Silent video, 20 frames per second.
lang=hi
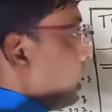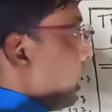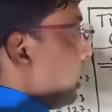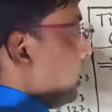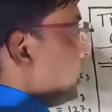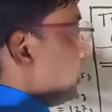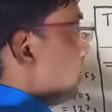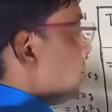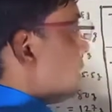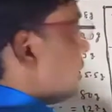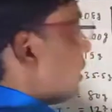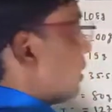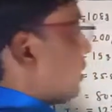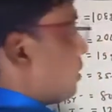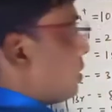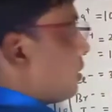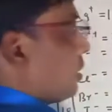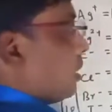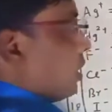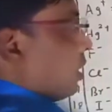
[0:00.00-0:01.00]
नाइन्टी
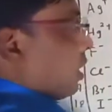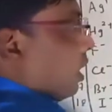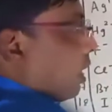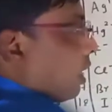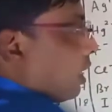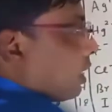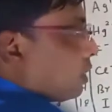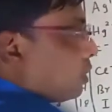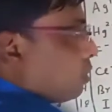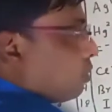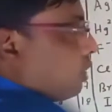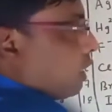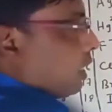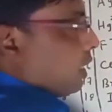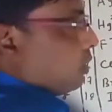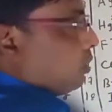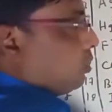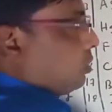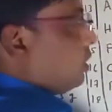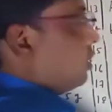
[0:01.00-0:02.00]
सिक्स और दो
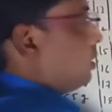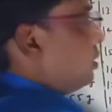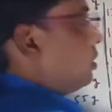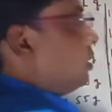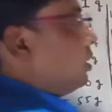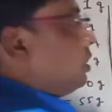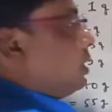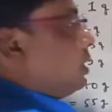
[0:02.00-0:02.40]
हाइड्रोजन